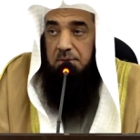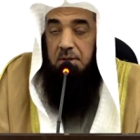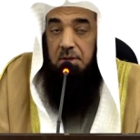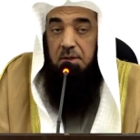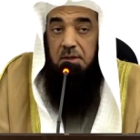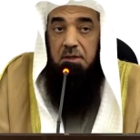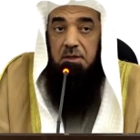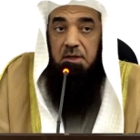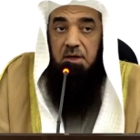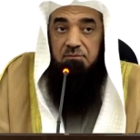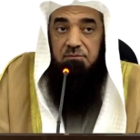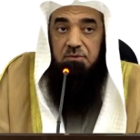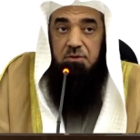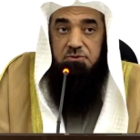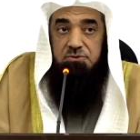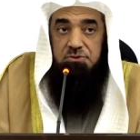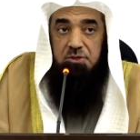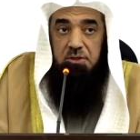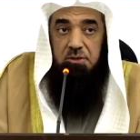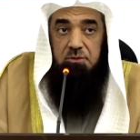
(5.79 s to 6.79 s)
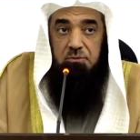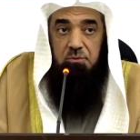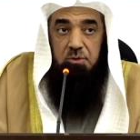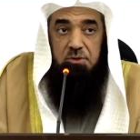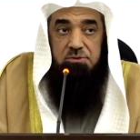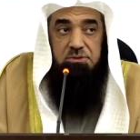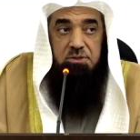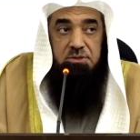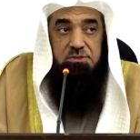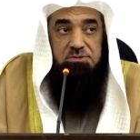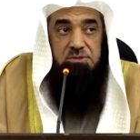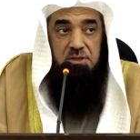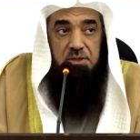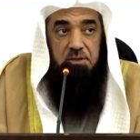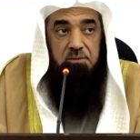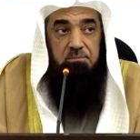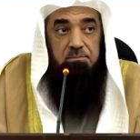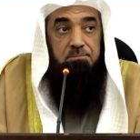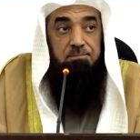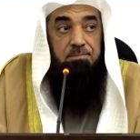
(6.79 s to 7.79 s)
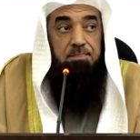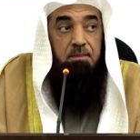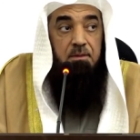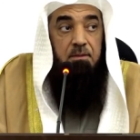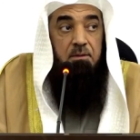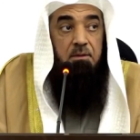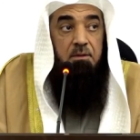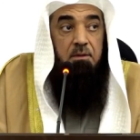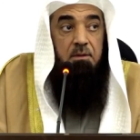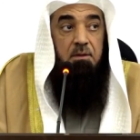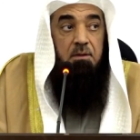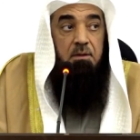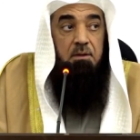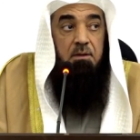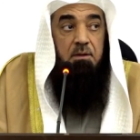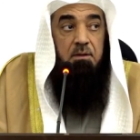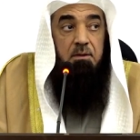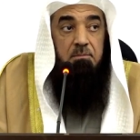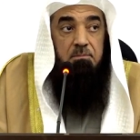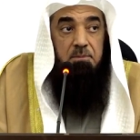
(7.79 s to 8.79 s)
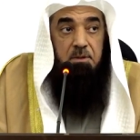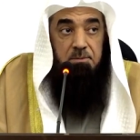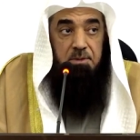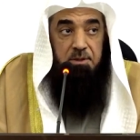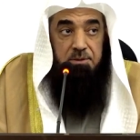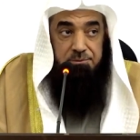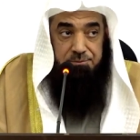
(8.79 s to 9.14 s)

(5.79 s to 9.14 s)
عليه أفضل الصلاة وأزكى السلام أما بعد